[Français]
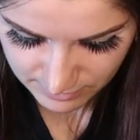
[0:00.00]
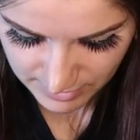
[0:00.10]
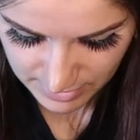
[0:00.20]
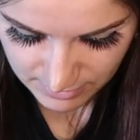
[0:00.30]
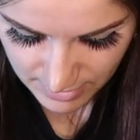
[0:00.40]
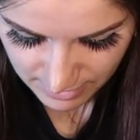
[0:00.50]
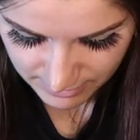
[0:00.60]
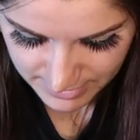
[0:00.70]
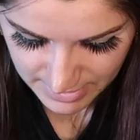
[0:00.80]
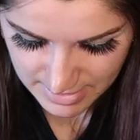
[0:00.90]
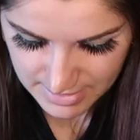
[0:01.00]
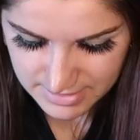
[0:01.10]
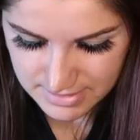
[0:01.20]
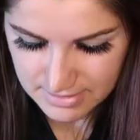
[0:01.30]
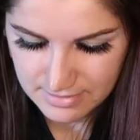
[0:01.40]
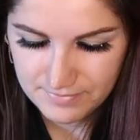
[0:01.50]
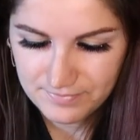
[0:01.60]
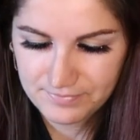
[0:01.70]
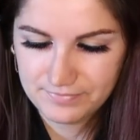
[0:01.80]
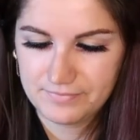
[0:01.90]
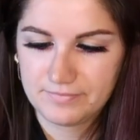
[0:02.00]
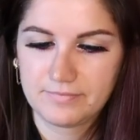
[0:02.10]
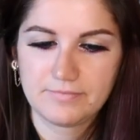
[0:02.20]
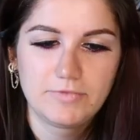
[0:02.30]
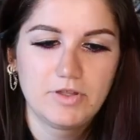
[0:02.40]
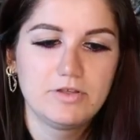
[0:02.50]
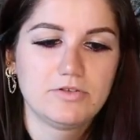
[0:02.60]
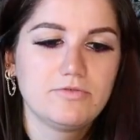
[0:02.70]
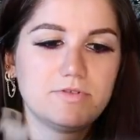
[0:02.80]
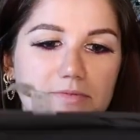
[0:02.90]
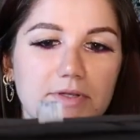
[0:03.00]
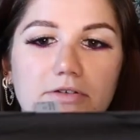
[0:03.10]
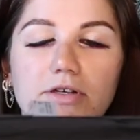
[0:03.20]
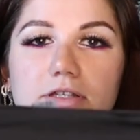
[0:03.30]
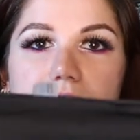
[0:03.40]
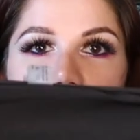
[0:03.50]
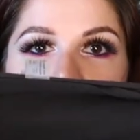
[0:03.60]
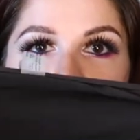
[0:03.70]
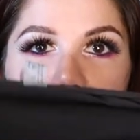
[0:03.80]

Ouais, lui il est en taille S. Attendez, je vais vous y mettre correctement.